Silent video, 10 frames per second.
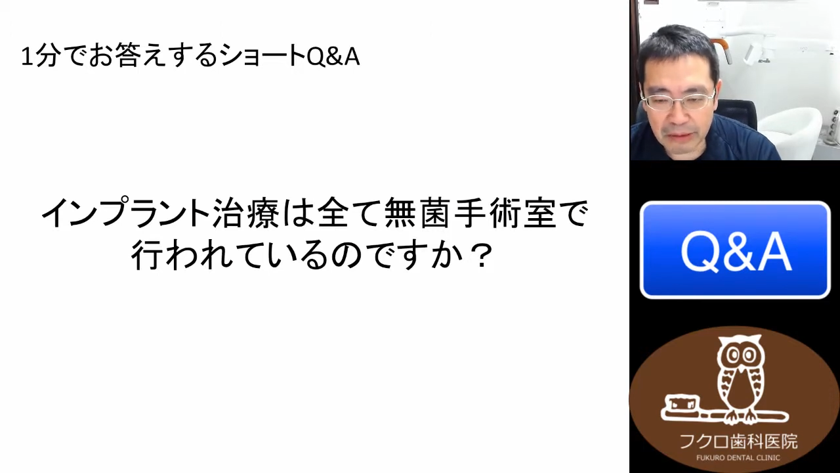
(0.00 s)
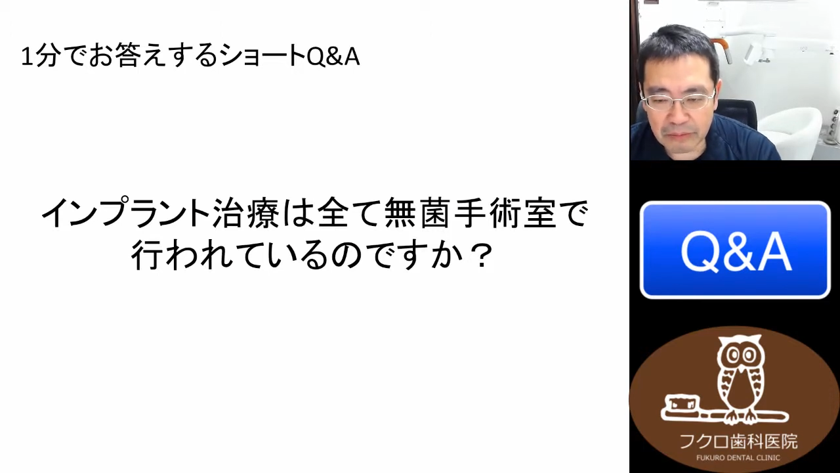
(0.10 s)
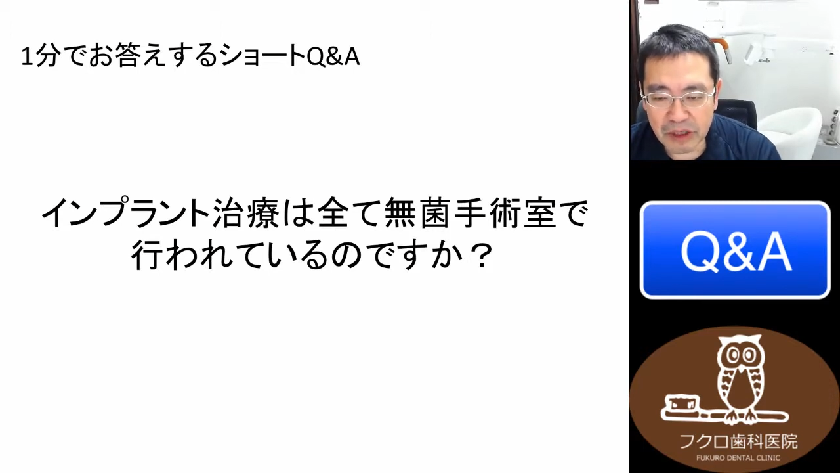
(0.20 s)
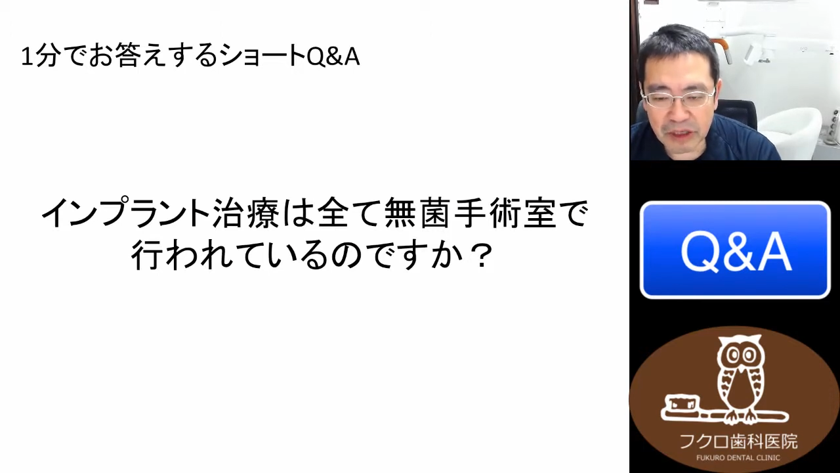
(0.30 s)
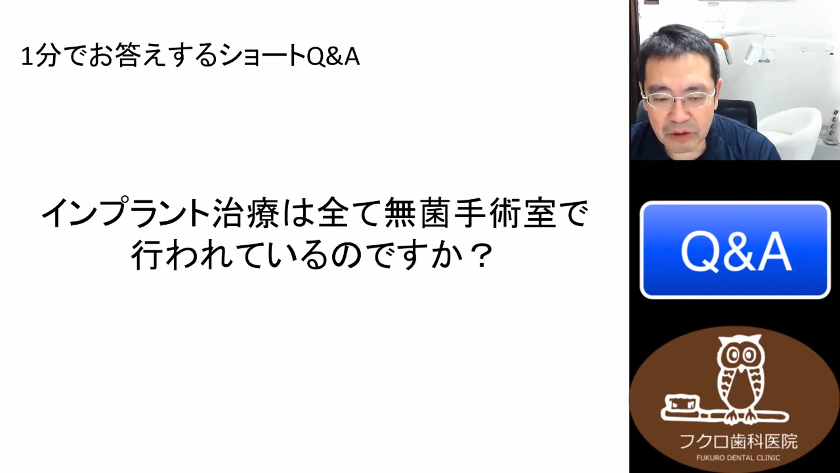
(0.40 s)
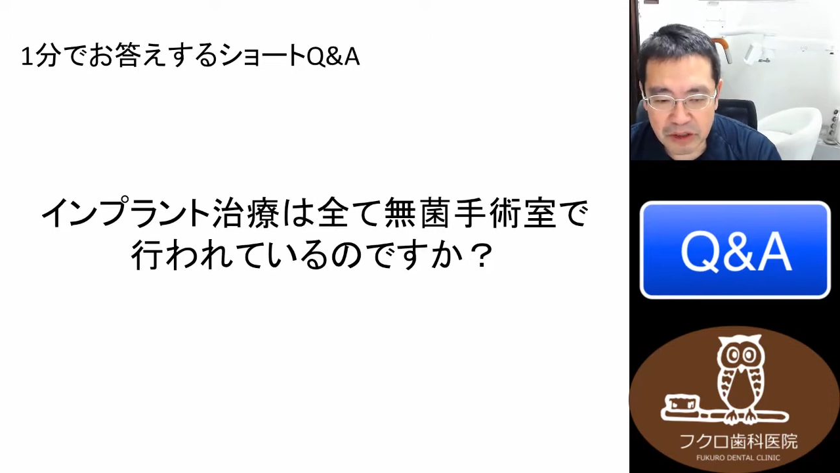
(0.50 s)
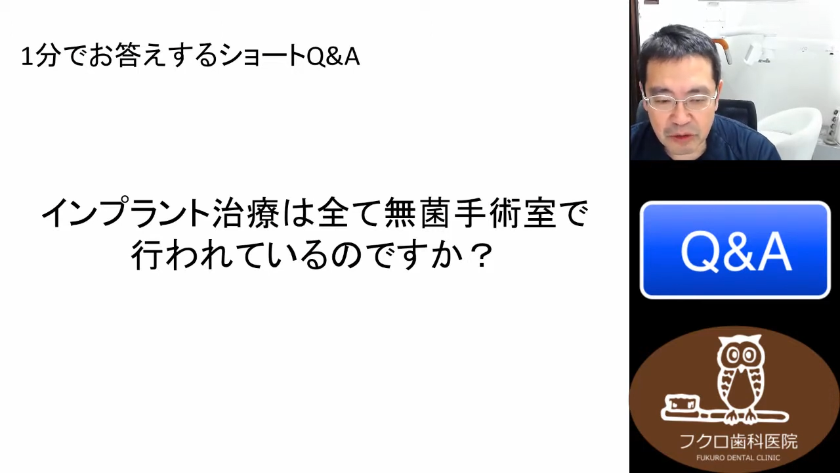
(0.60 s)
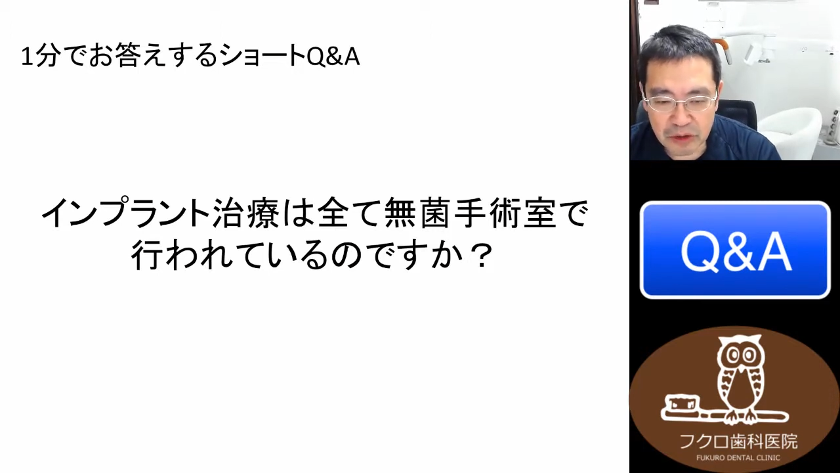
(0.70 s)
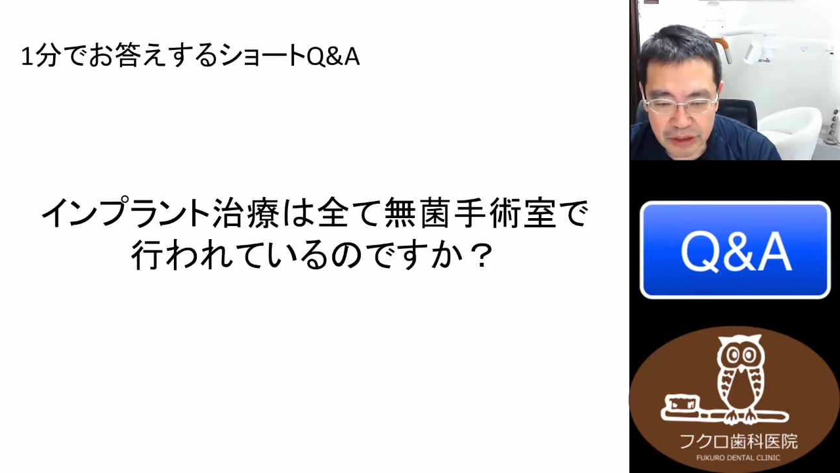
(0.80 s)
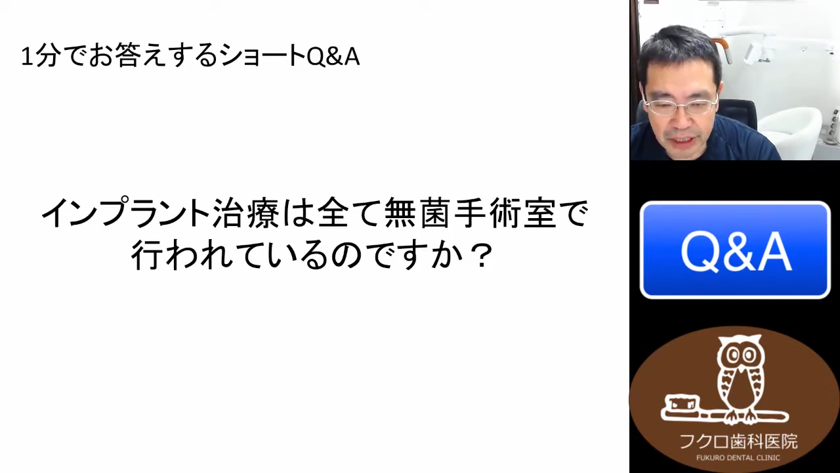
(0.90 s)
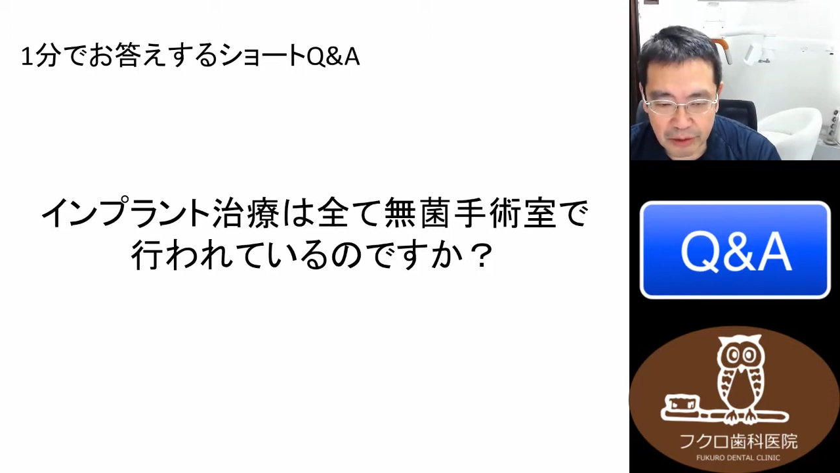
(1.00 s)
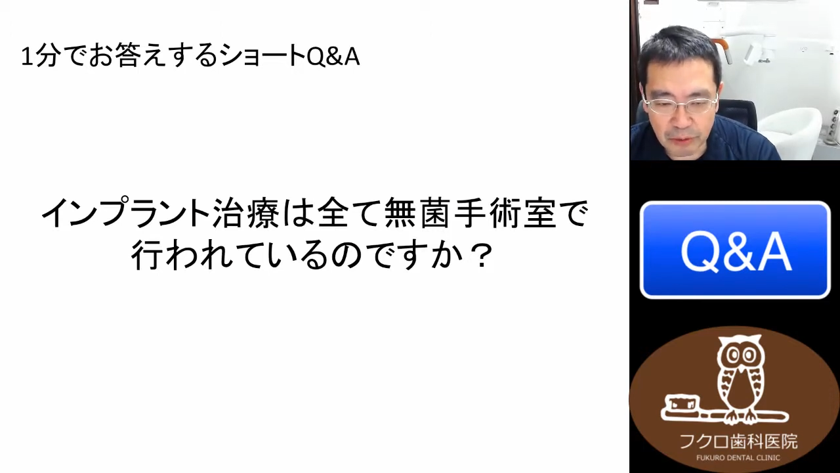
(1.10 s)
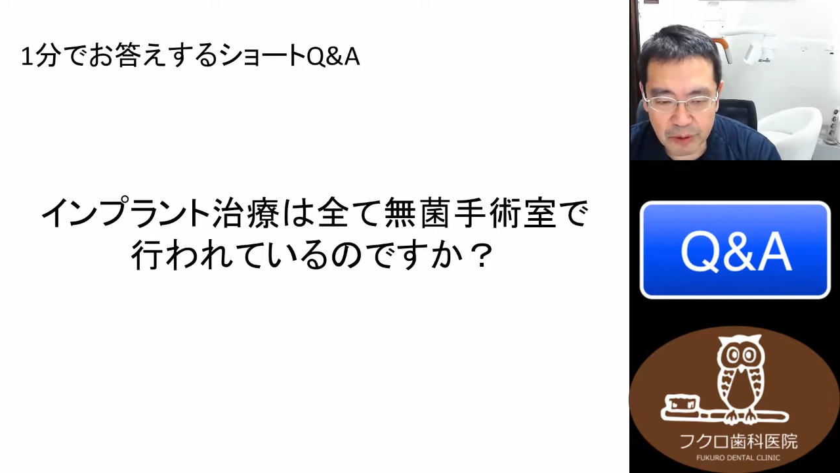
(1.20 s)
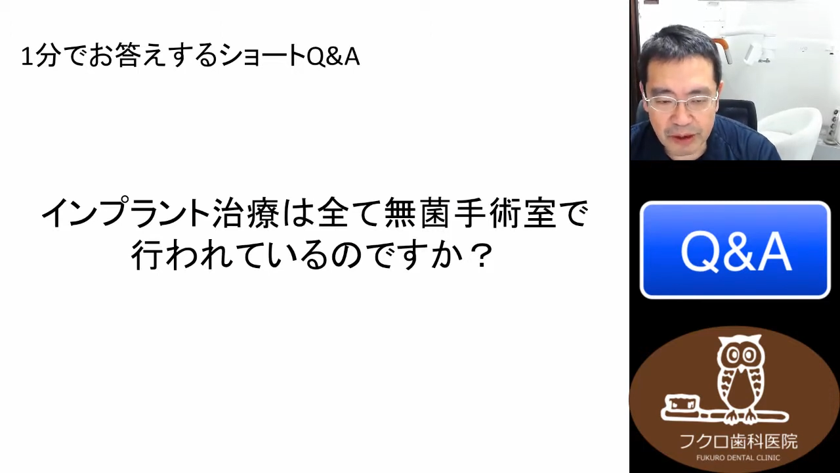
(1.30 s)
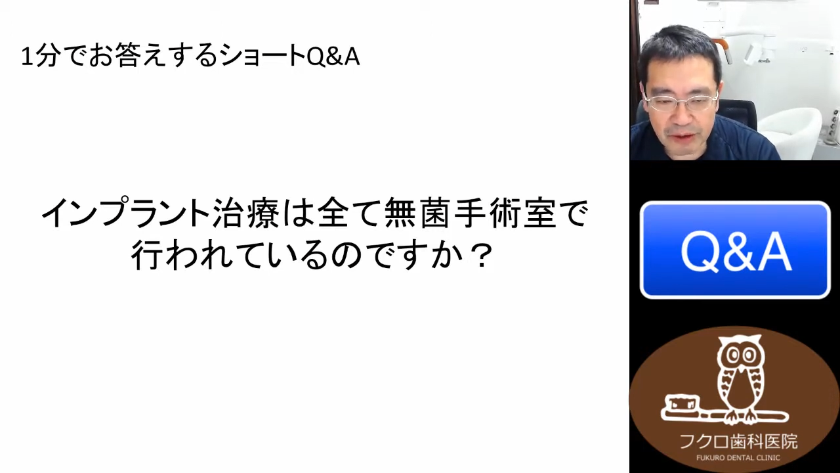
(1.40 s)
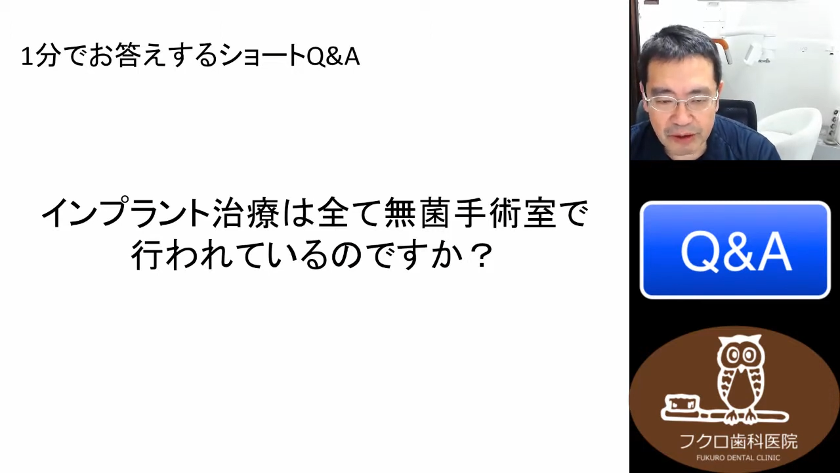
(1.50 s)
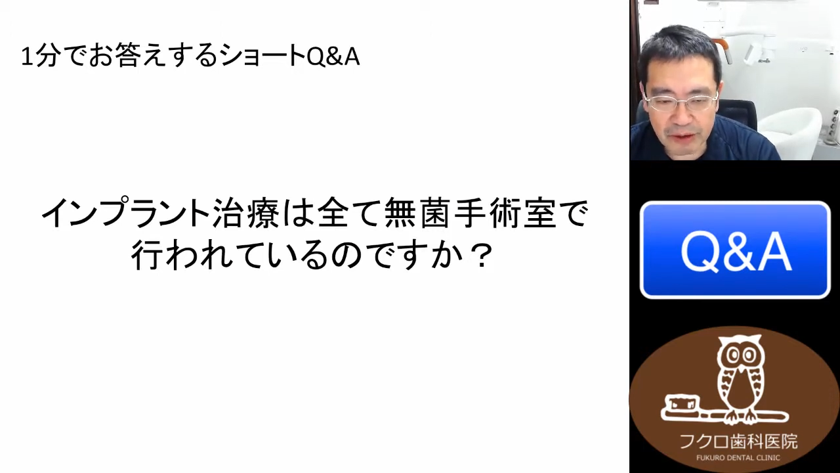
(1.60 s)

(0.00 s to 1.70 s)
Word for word: 無菌の治療室で行わ